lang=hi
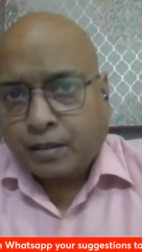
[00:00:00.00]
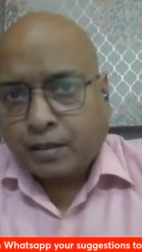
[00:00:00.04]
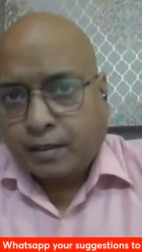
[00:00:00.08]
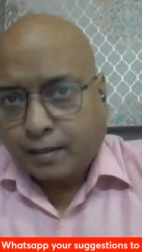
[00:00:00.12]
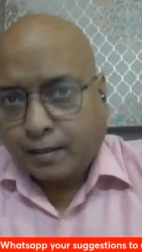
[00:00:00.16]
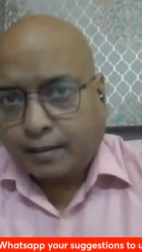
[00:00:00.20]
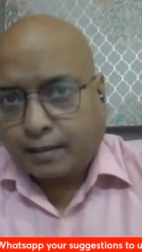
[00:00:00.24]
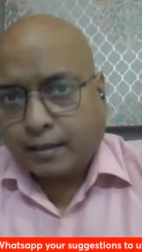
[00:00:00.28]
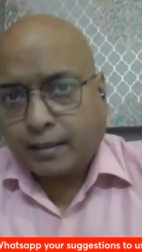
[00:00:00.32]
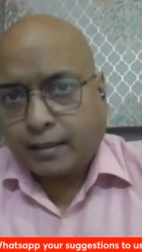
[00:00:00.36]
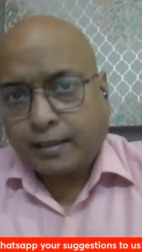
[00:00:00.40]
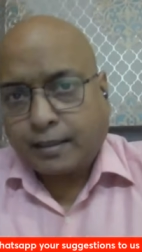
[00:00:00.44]

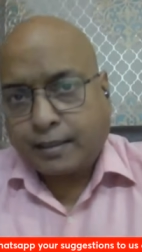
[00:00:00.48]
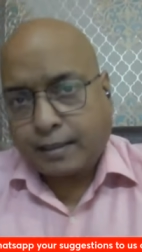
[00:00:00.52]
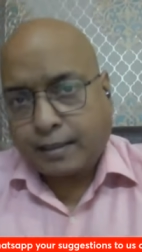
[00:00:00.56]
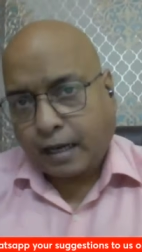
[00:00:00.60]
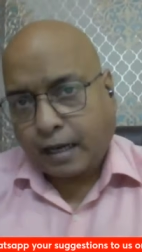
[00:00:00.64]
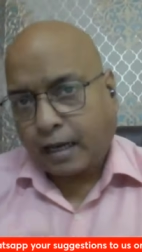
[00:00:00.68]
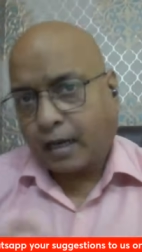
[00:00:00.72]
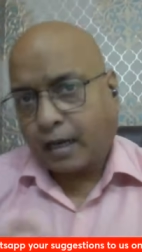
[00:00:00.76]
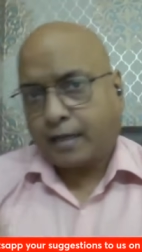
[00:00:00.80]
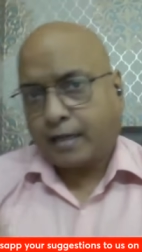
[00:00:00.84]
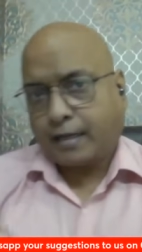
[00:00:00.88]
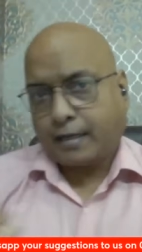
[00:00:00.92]
लेकिन
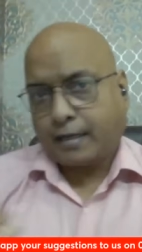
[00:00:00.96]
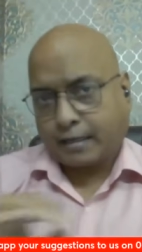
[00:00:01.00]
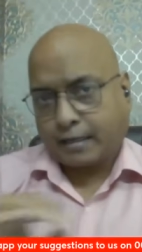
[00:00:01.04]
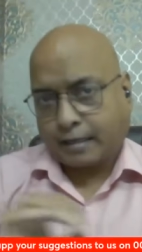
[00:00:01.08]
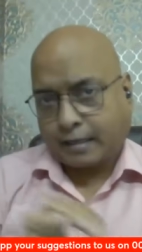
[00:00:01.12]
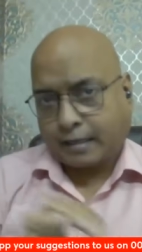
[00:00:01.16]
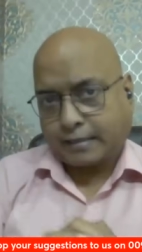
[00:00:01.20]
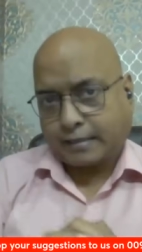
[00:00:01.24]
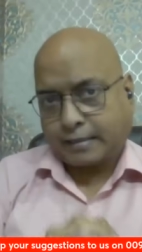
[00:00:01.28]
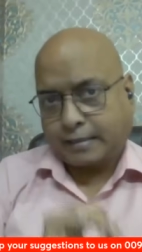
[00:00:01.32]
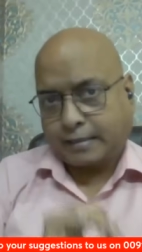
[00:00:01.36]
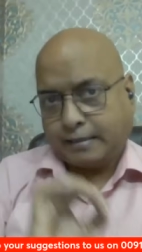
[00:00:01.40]
क्या है
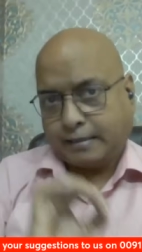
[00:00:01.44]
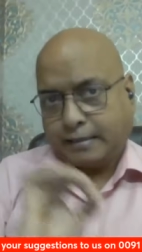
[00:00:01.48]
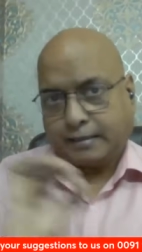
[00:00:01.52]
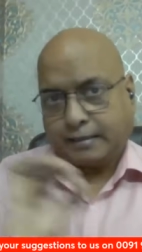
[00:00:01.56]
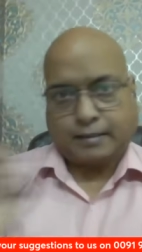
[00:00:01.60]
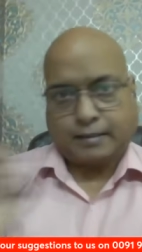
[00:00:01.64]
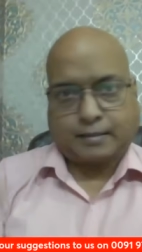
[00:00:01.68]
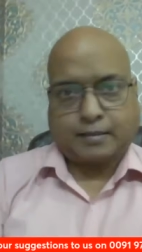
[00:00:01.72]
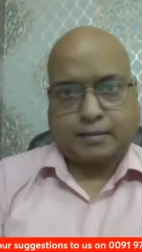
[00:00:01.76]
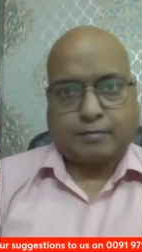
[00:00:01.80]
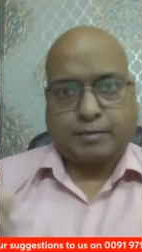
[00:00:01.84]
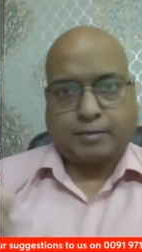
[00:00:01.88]
असलियत
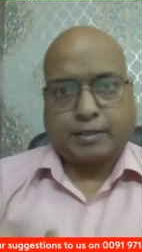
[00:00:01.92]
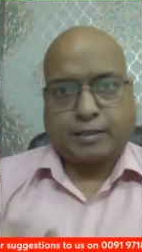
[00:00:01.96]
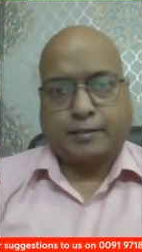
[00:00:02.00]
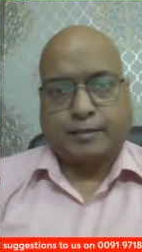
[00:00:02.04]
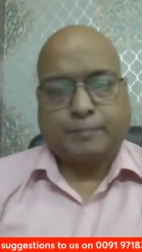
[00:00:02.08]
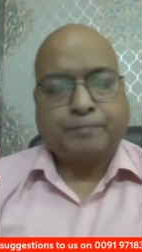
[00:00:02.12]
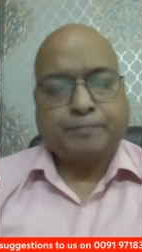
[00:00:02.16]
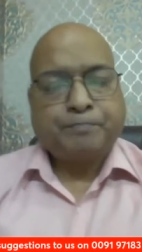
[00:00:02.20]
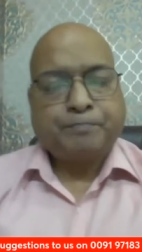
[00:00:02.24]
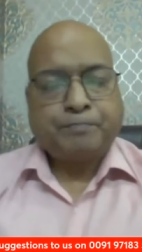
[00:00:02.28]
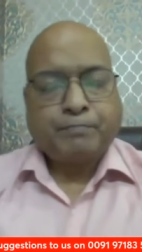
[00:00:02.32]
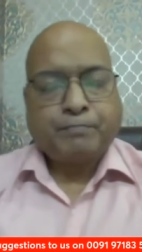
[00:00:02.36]
इस खबर
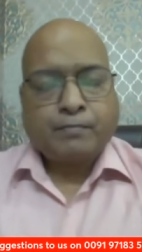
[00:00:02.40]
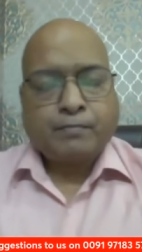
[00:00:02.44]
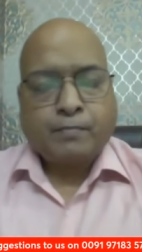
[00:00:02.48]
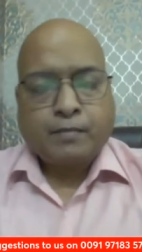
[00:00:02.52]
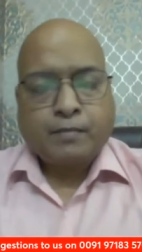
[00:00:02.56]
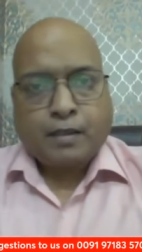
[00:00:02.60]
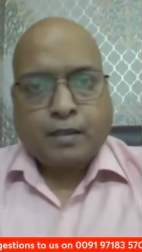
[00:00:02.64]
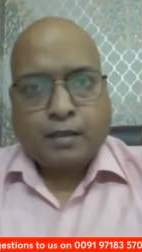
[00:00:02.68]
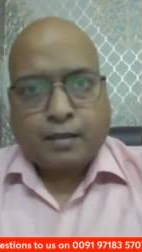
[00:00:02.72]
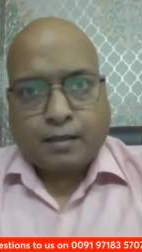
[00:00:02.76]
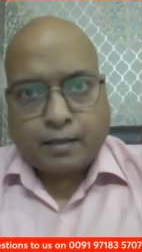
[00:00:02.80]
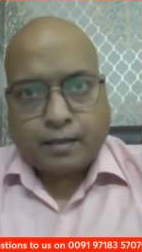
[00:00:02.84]
की
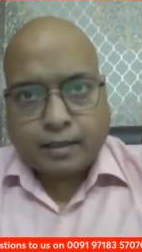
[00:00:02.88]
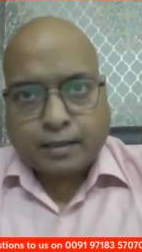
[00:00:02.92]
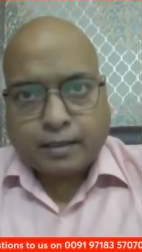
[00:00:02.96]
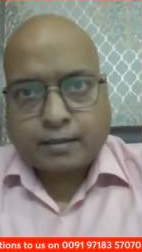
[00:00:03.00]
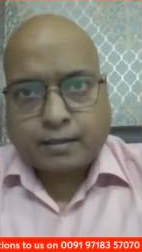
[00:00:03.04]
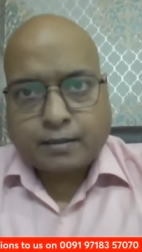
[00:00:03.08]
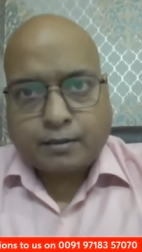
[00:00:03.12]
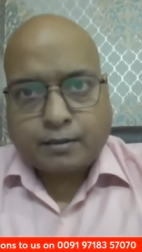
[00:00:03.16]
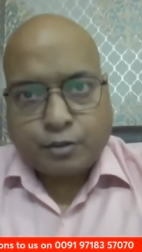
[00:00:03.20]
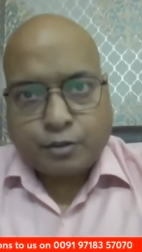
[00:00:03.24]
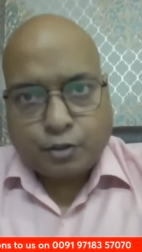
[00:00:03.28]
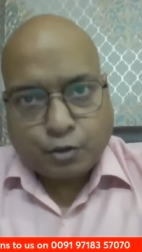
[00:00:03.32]
एक
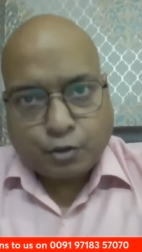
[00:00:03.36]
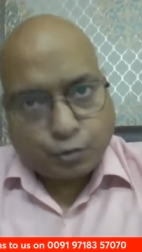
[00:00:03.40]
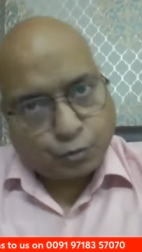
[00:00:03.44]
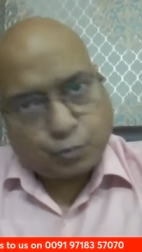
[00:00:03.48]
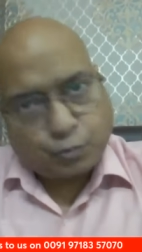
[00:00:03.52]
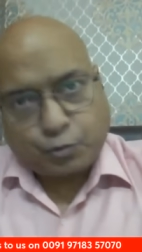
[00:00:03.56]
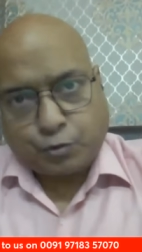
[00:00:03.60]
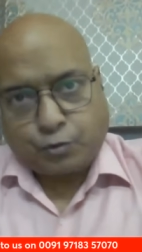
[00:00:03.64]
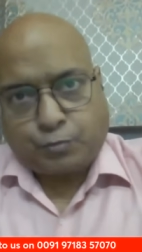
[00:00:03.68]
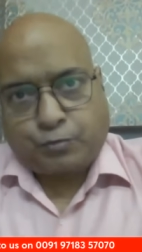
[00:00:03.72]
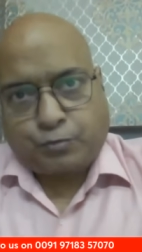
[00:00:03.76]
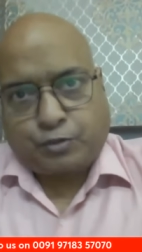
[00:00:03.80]

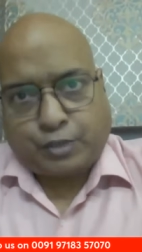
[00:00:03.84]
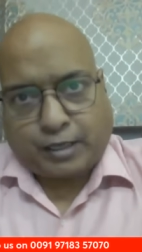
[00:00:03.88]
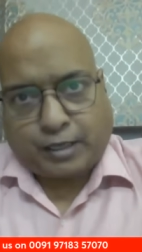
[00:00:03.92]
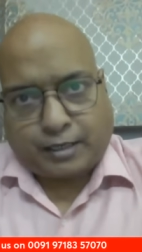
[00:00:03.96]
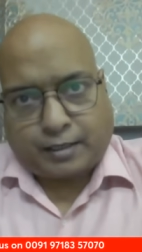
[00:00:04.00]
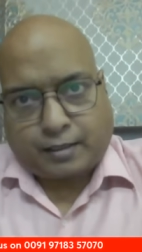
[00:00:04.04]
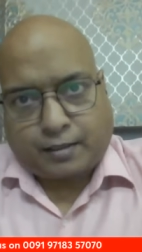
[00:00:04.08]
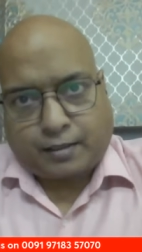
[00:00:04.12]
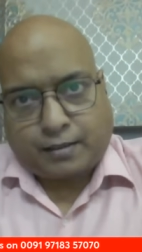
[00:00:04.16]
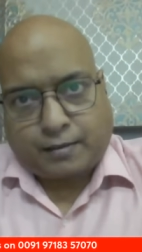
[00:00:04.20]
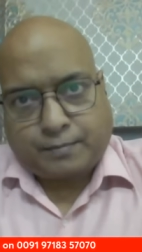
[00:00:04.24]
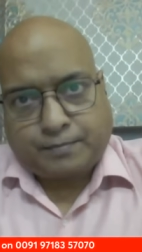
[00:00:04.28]
यूट्यूब चैनल
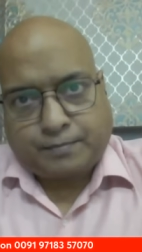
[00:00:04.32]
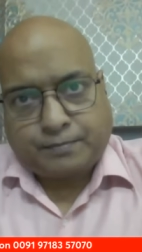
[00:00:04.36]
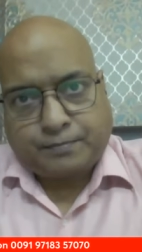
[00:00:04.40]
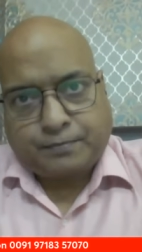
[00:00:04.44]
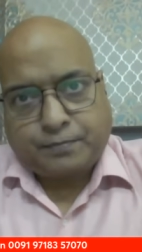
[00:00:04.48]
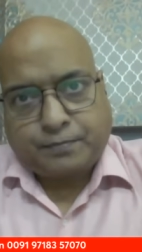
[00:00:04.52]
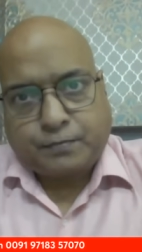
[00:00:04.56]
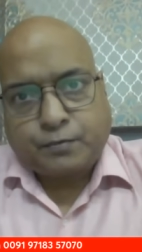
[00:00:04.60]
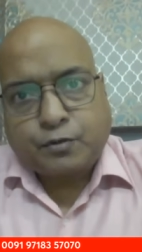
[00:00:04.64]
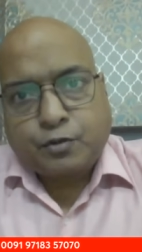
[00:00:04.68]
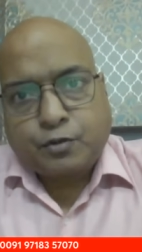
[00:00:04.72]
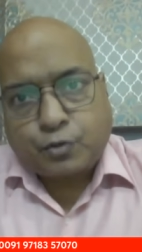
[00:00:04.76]

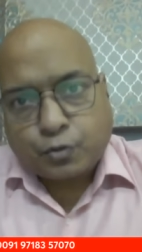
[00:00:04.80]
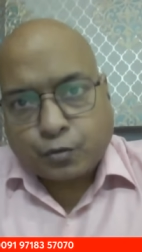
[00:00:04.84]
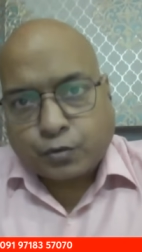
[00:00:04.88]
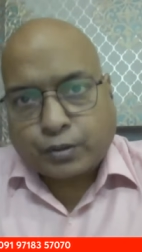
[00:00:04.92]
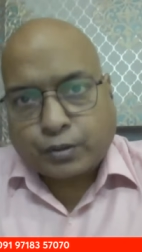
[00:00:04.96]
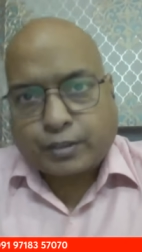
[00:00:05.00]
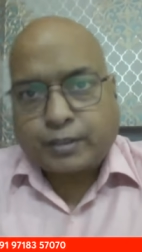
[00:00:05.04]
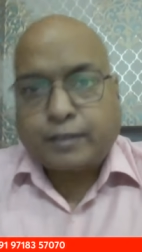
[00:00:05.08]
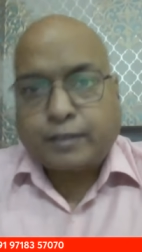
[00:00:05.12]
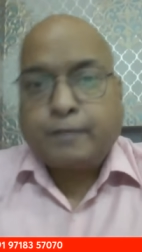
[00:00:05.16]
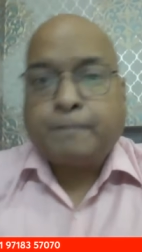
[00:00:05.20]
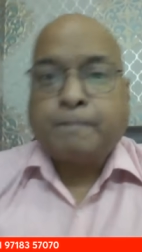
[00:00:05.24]
जो
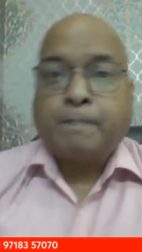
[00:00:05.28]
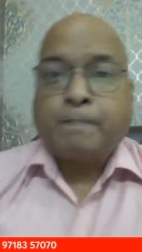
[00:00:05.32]
कि